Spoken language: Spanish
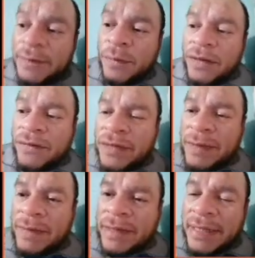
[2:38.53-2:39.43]
es pura
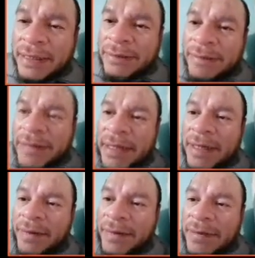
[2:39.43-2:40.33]
fundamentales para
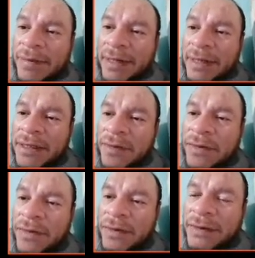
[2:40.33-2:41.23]
que vayamos calentando
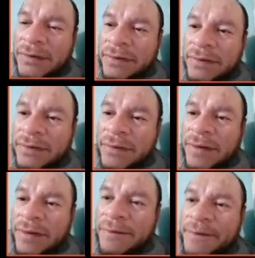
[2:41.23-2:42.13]
motores. Muy
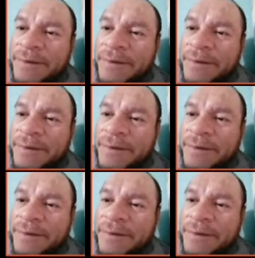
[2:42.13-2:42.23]
bien.